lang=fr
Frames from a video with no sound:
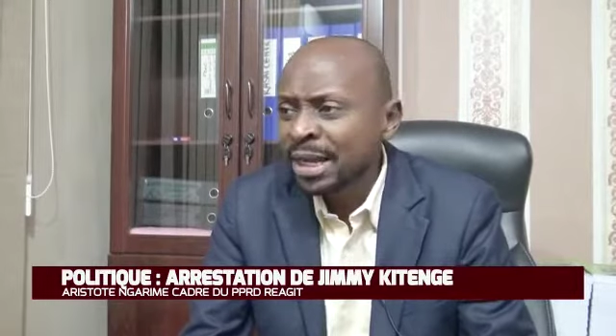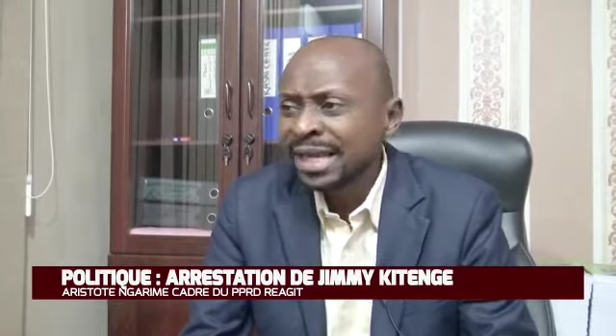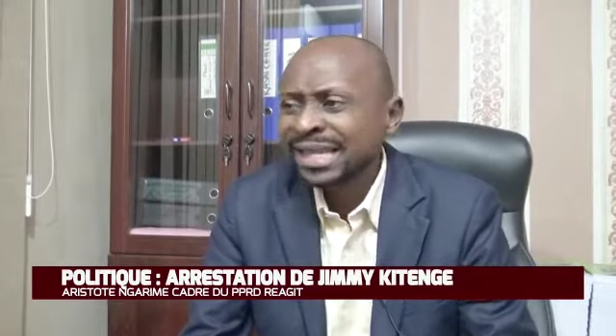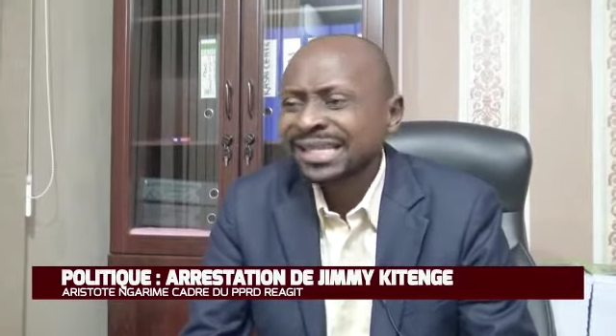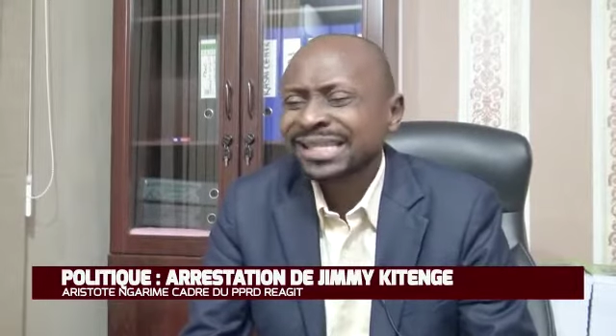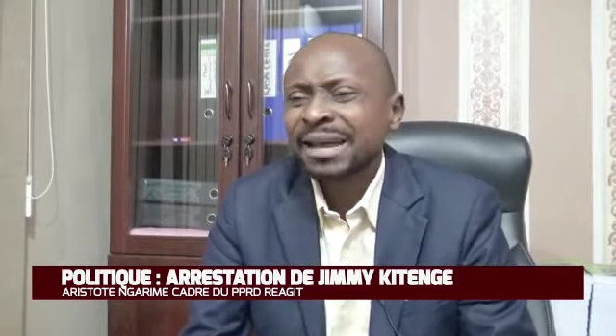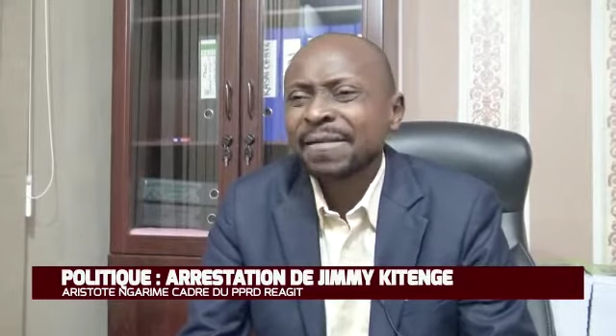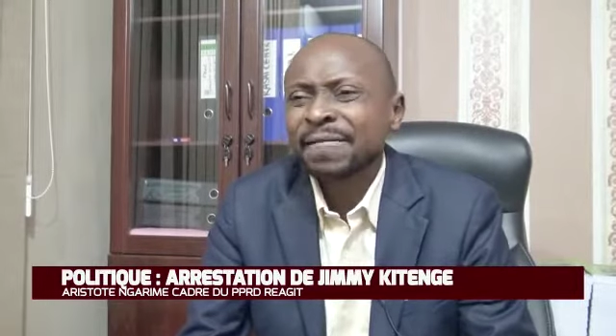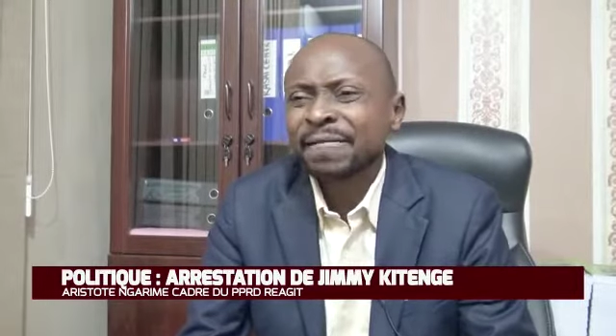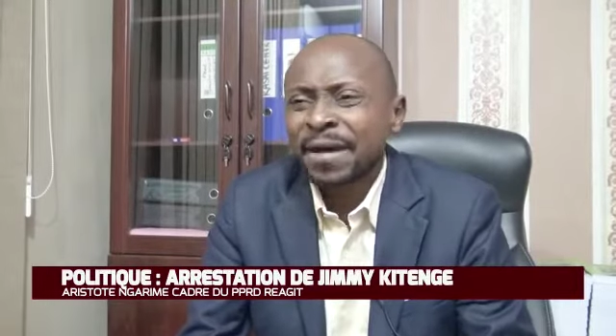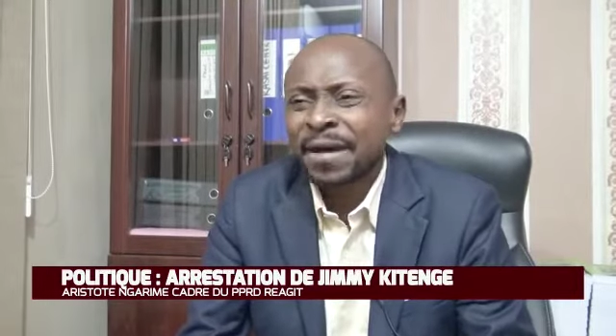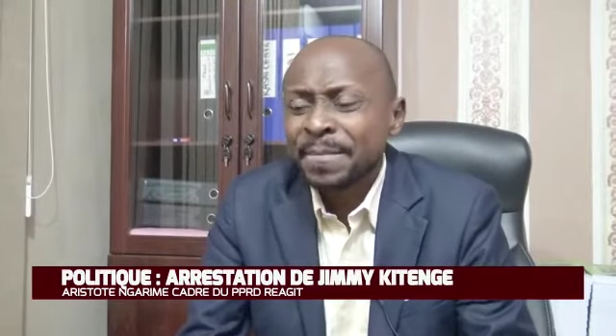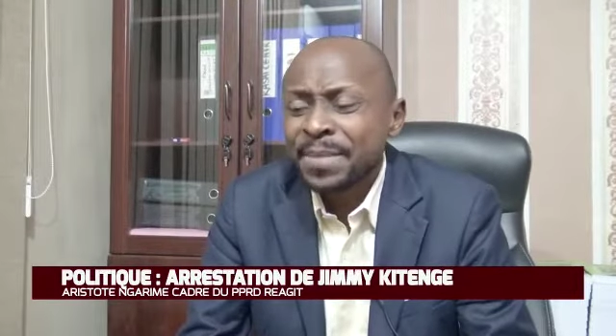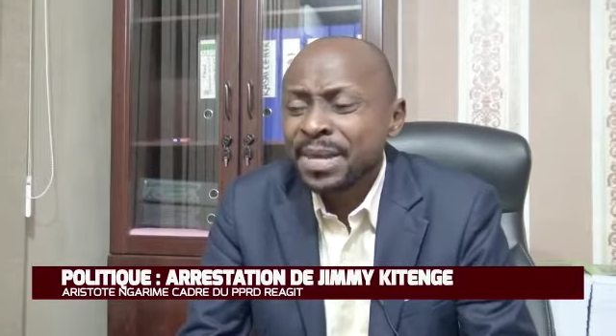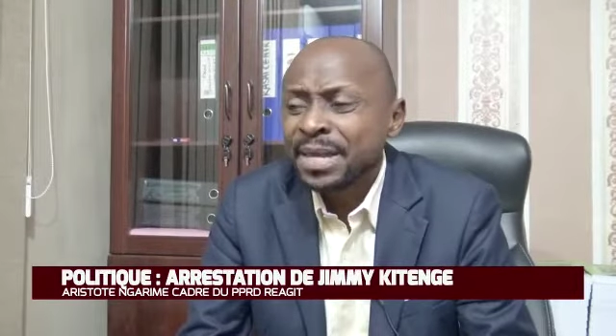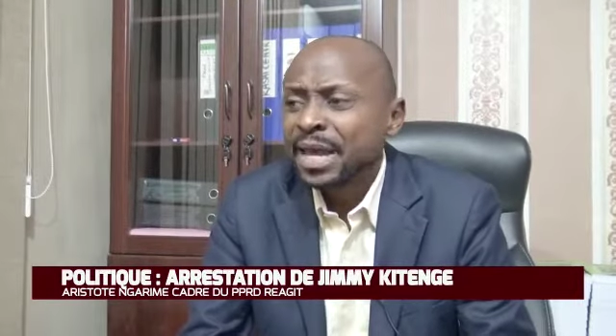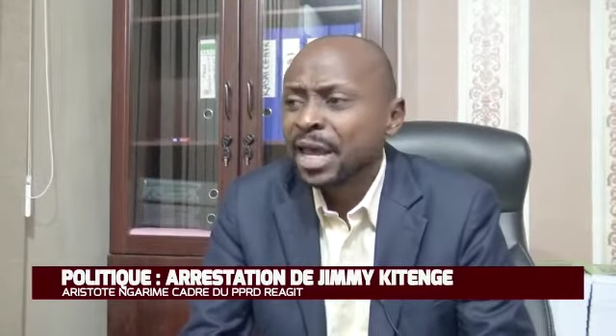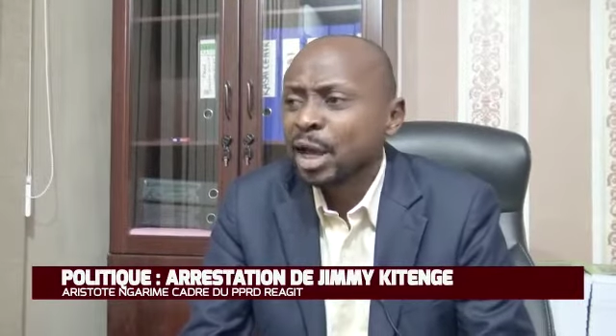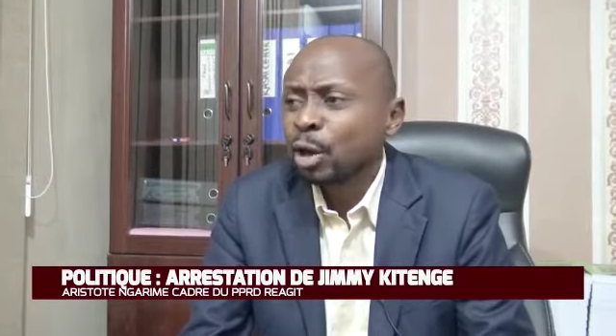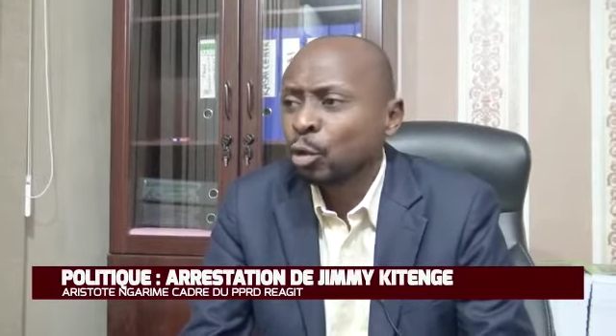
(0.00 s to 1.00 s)
sa
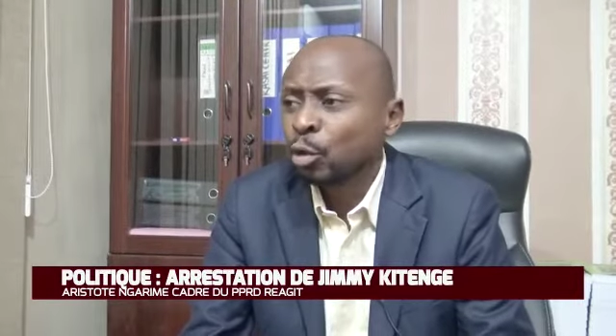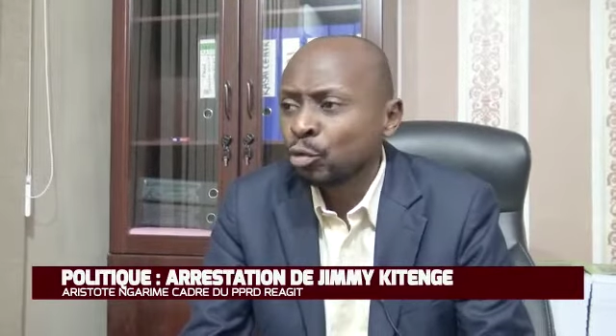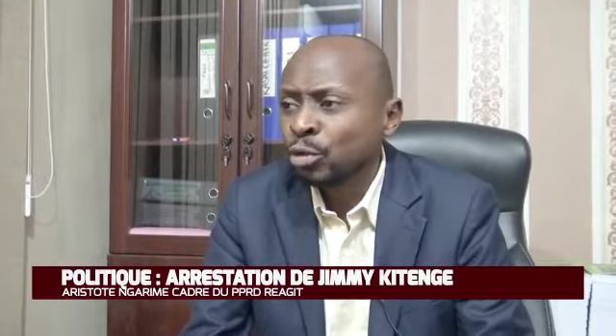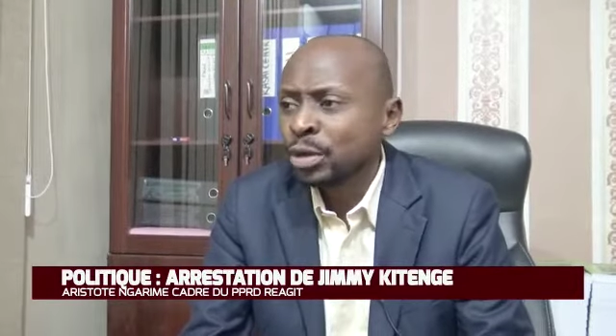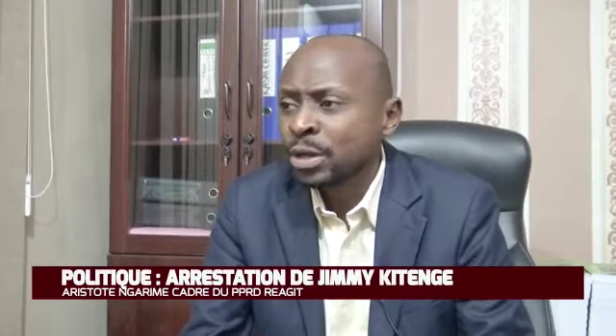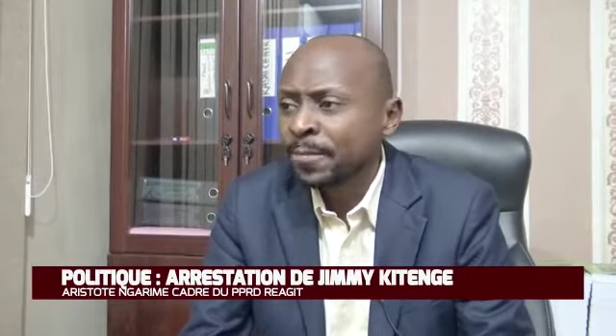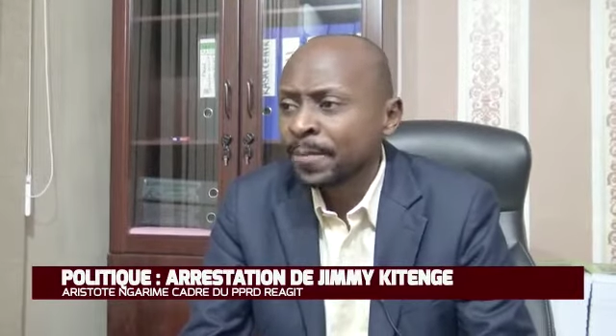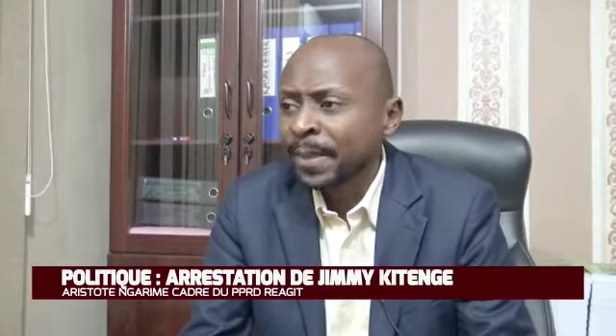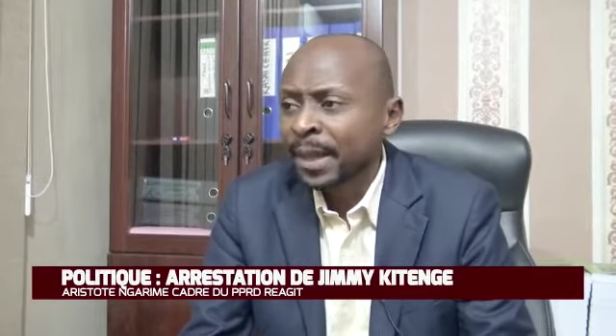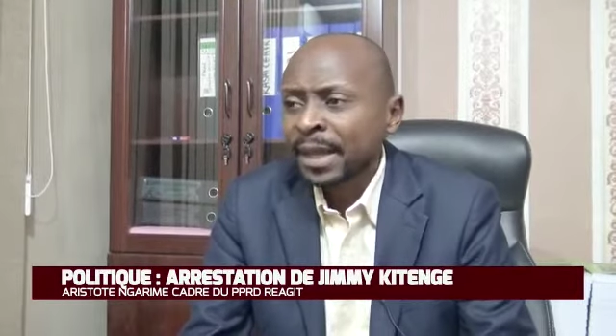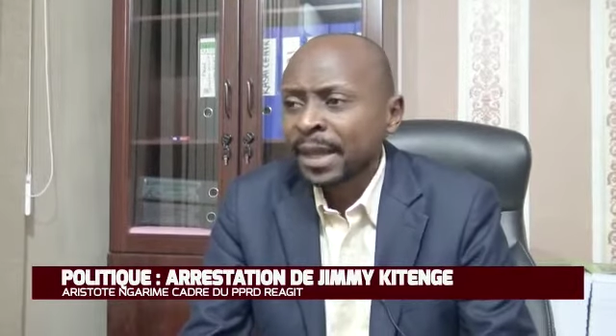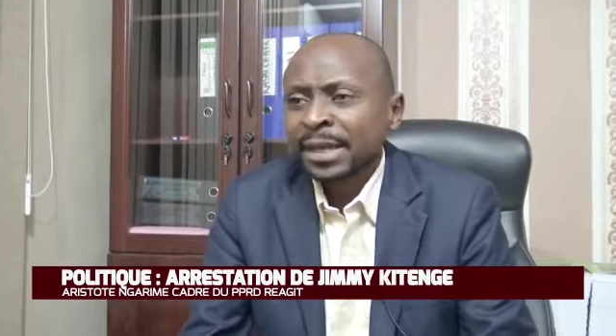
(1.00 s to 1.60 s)
famille est connue.